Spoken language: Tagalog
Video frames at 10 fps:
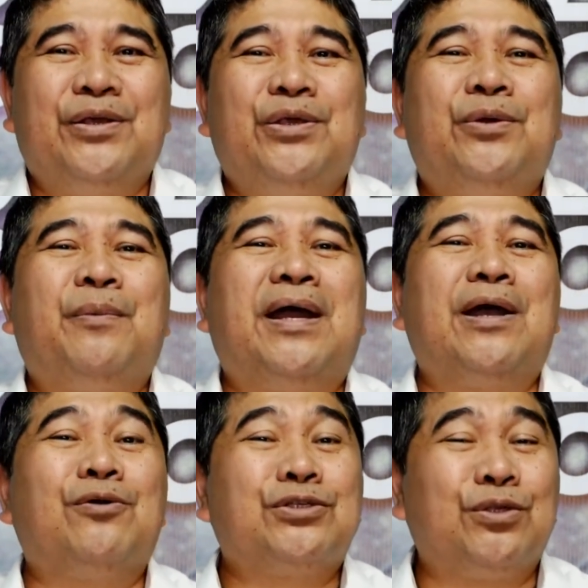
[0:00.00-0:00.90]
yung mga
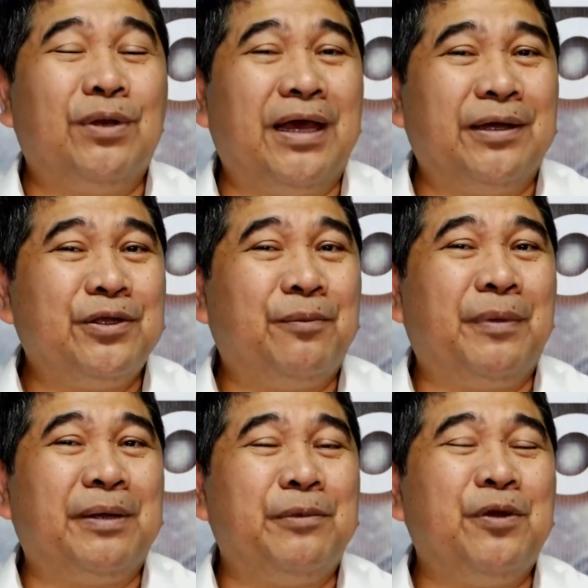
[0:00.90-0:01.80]
gusto lang, yung,
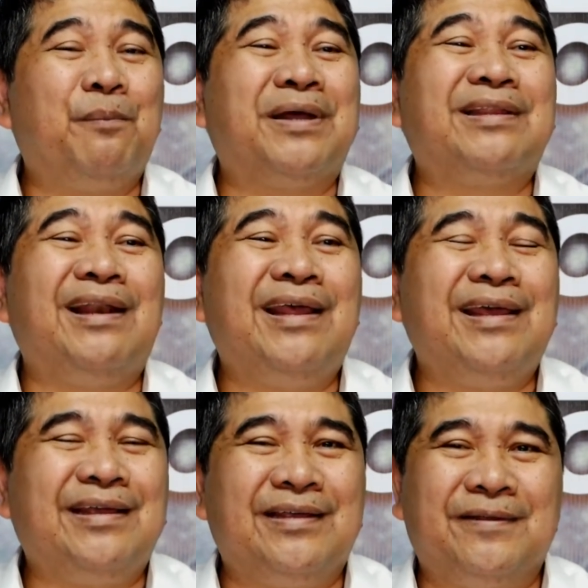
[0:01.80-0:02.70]
yung
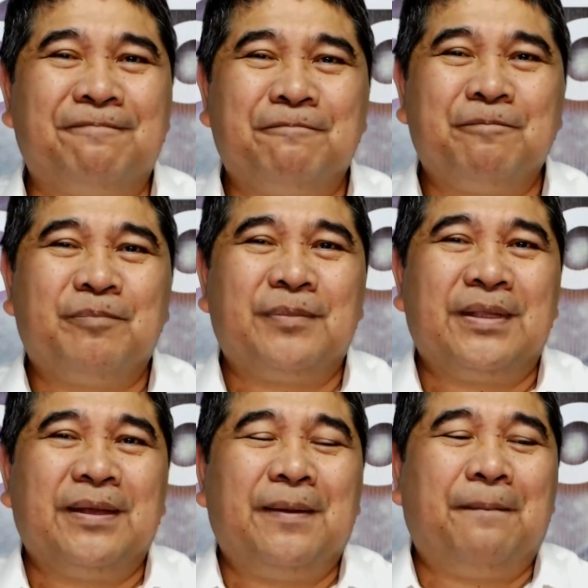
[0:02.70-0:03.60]
madaling
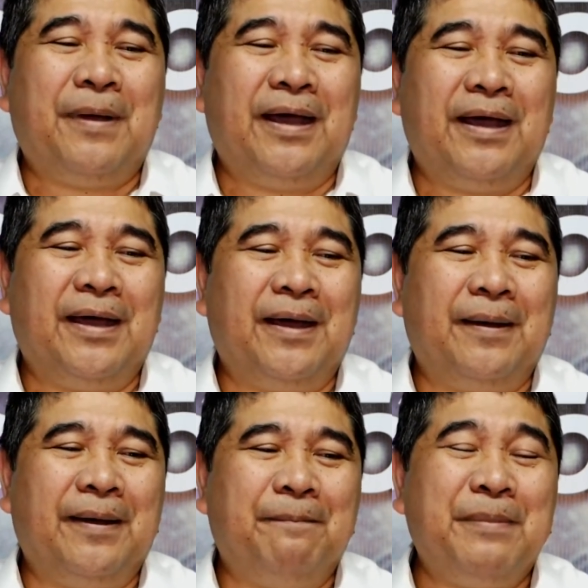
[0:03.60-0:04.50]

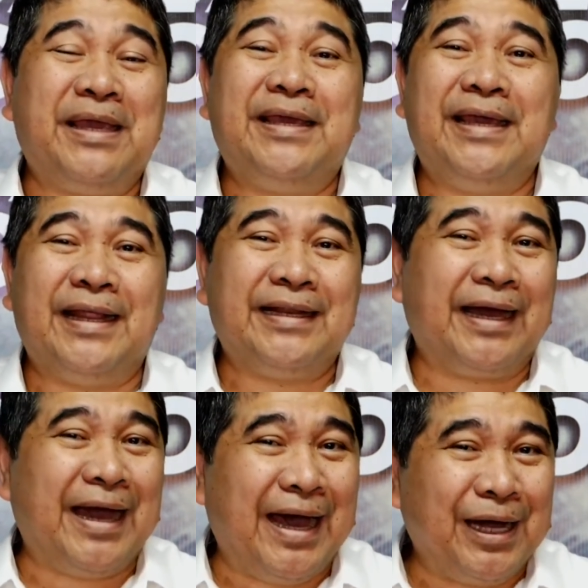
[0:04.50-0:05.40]
pabigyan
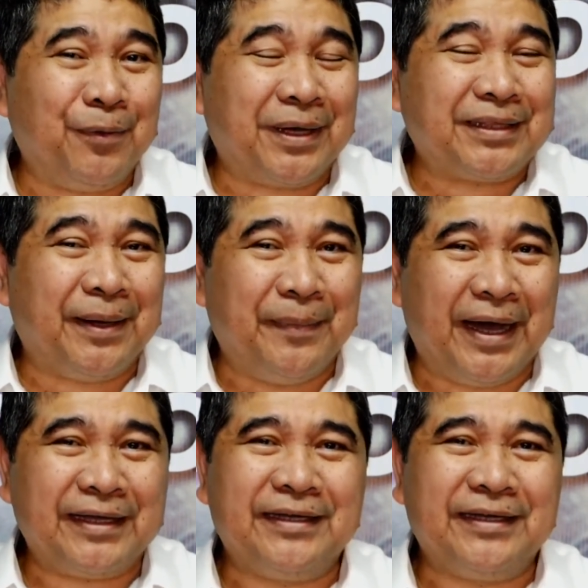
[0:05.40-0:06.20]
ng awat habag